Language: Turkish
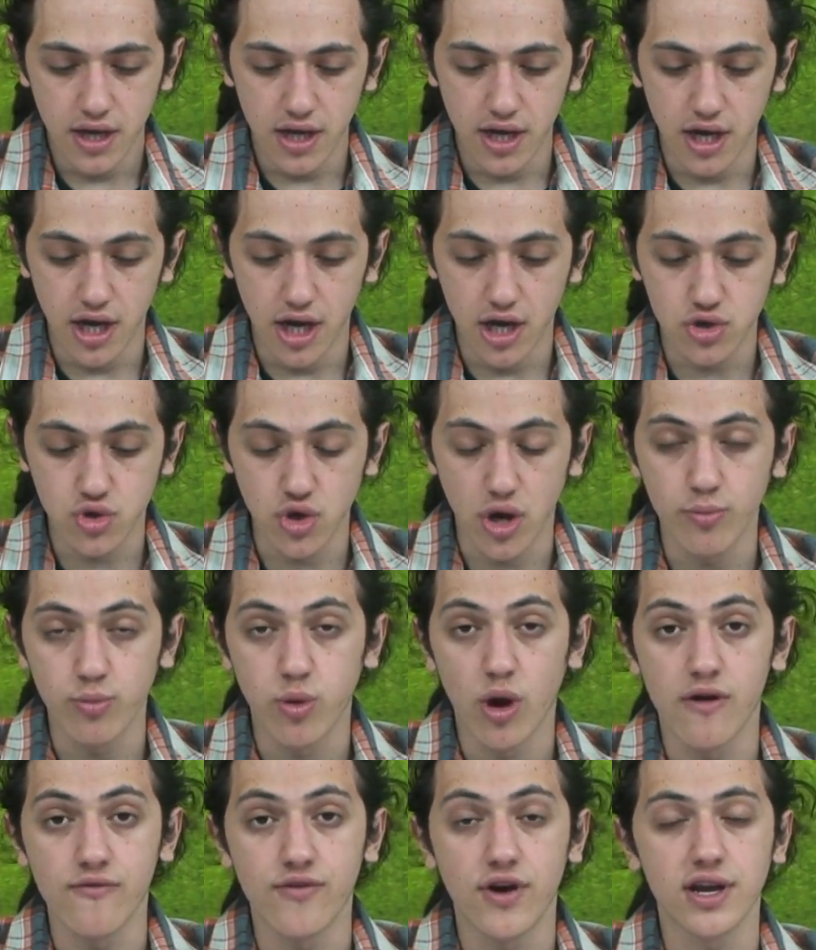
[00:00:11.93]
Ee, şu an
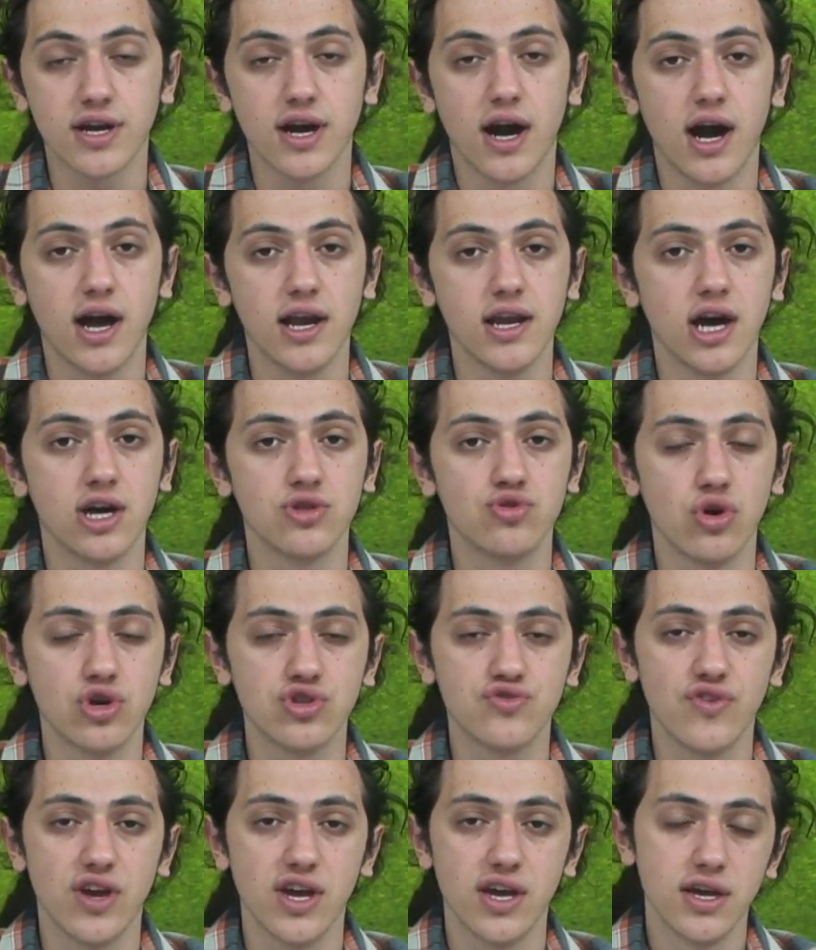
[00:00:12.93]
puan farkı hala
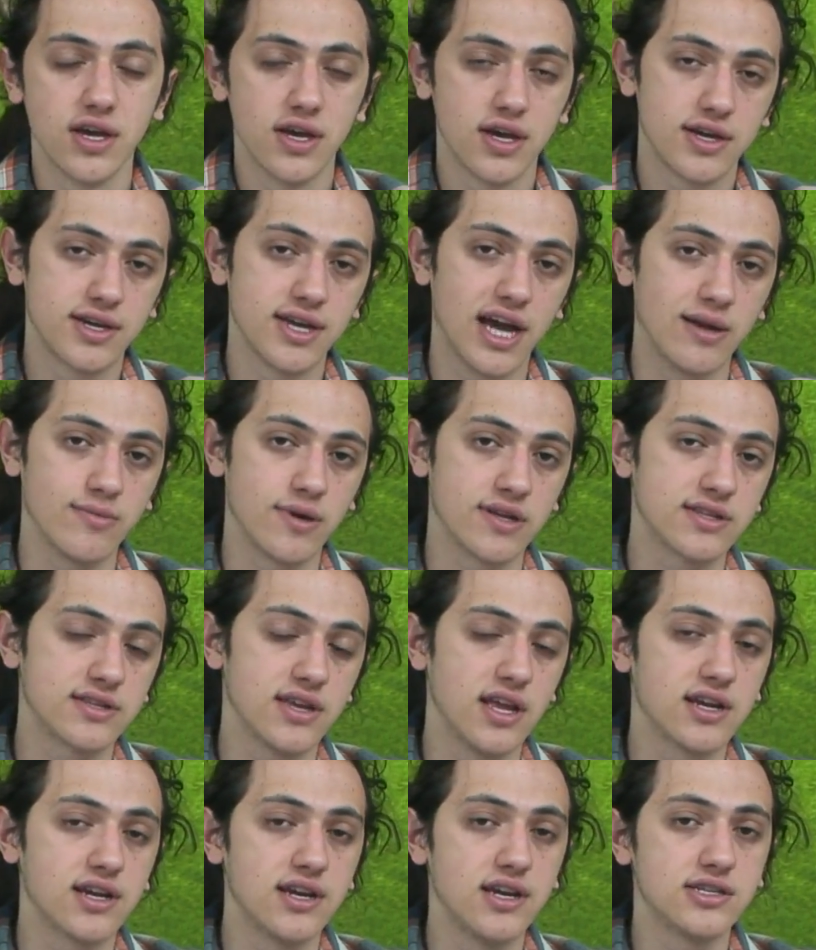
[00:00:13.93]
4 ve Real Madrid
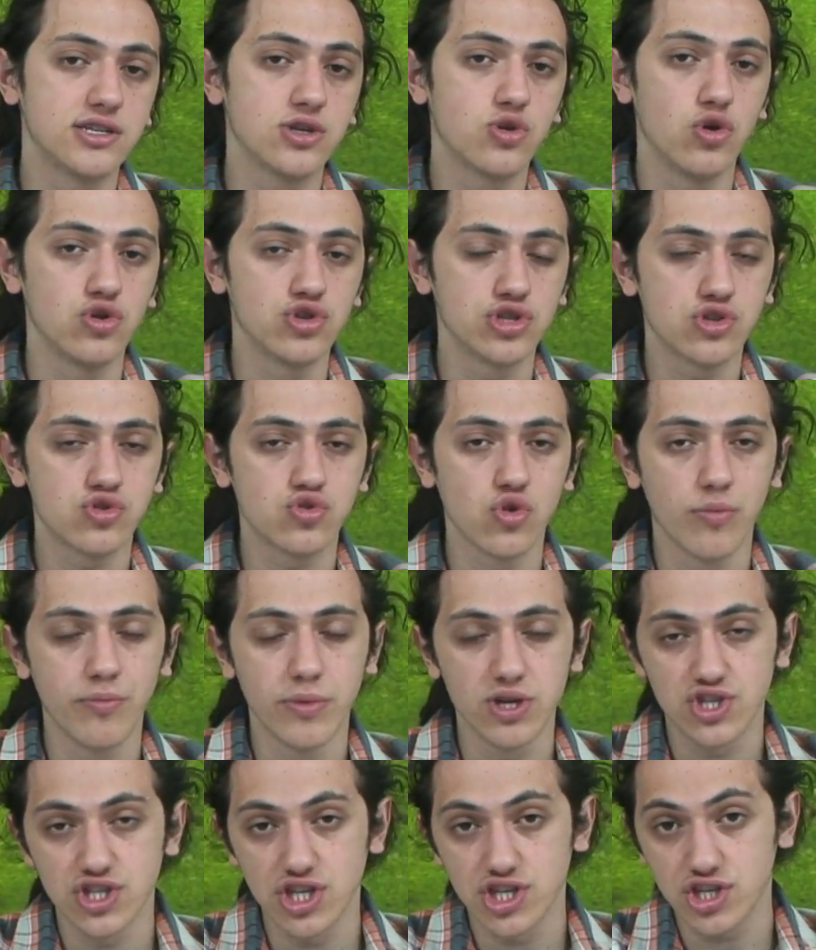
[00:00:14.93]
El Clasico öncesi son
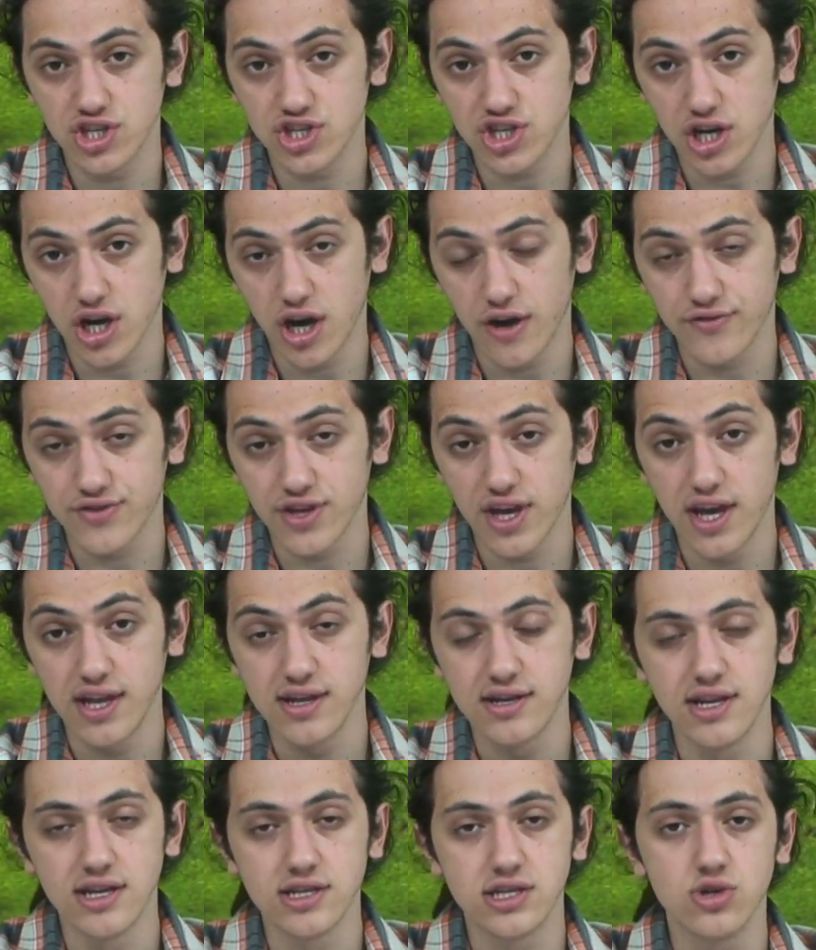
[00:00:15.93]
maçına çıkacak. Haftaya
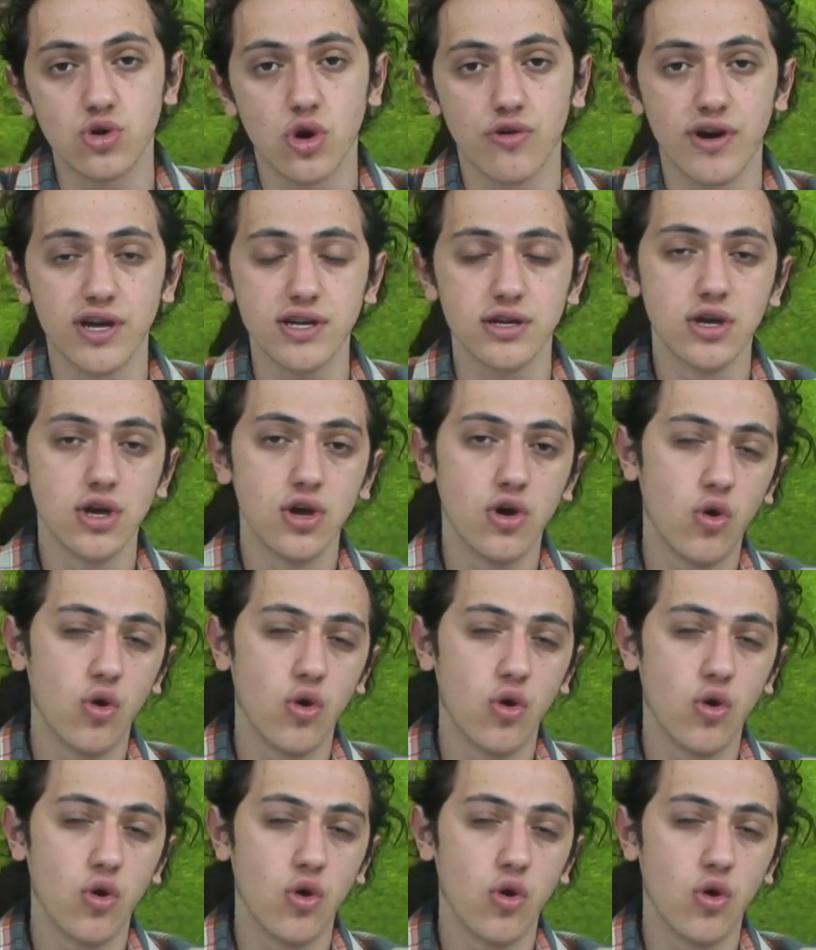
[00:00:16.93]
El Clasico var.